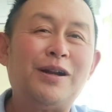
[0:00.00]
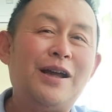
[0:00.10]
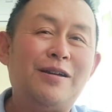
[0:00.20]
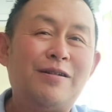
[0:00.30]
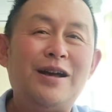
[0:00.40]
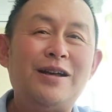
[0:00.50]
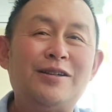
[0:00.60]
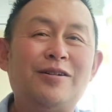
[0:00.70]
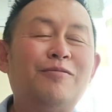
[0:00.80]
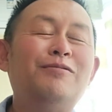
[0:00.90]
唱演员，
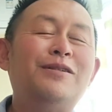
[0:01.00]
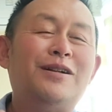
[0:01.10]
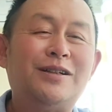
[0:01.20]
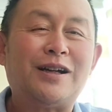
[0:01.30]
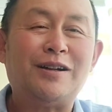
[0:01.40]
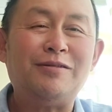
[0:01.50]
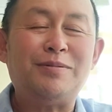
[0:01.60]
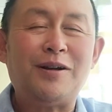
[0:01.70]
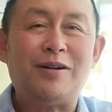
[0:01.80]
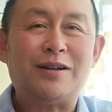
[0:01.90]
小姑娘长得又
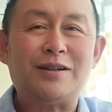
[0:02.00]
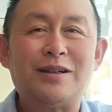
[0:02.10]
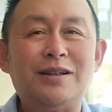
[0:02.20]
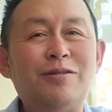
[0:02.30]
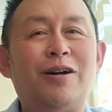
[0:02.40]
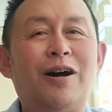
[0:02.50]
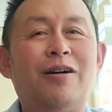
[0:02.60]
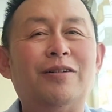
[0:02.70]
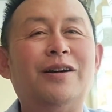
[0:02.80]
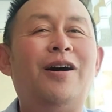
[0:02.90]
漂亮，声音又
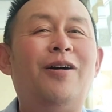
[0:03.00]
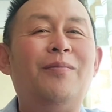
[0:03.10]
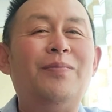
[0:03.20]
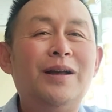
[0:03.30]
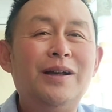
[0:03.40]
好，挺好。